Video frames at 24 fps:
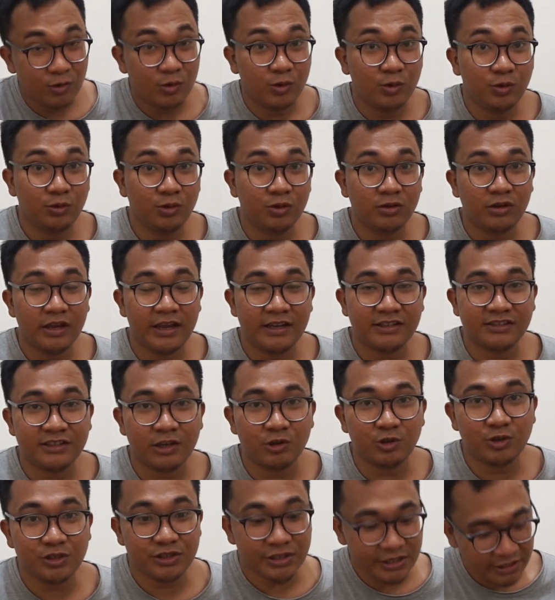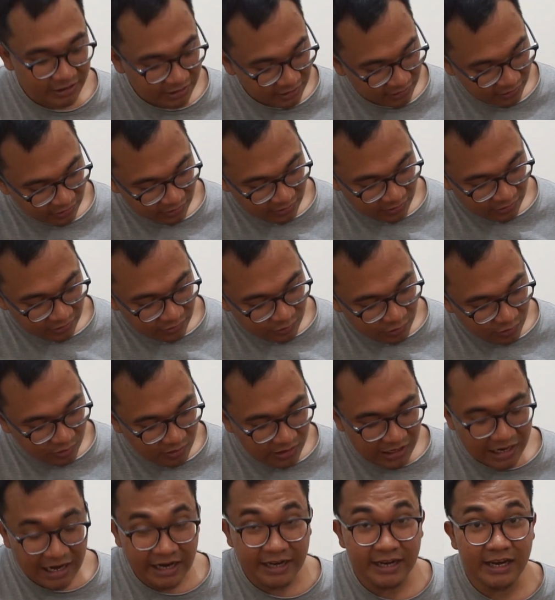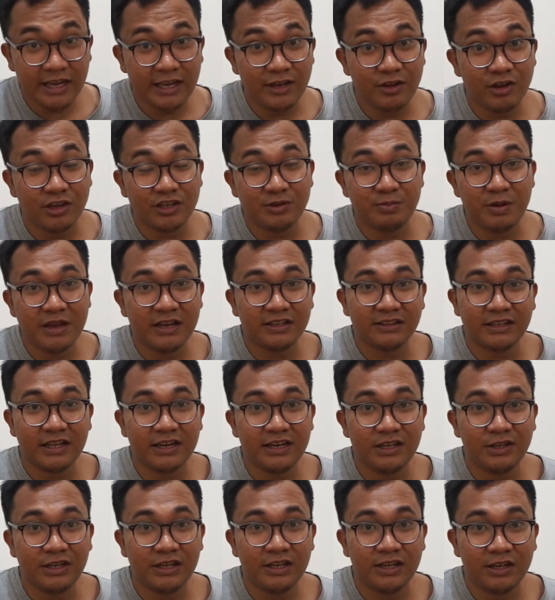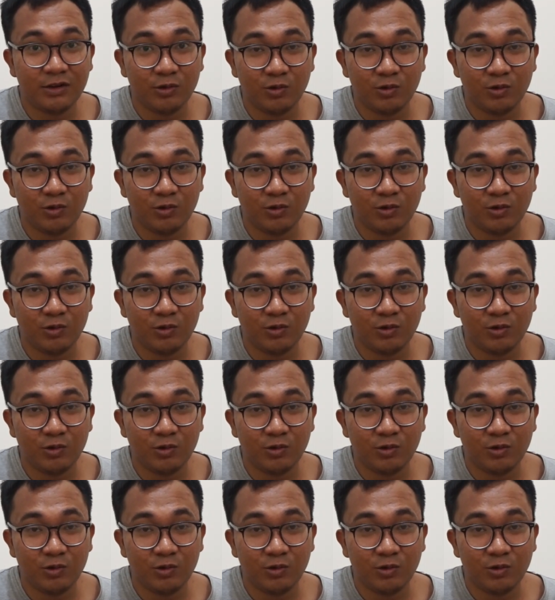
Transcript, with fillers: untuk exhaustnya, juga ada USB yang tadi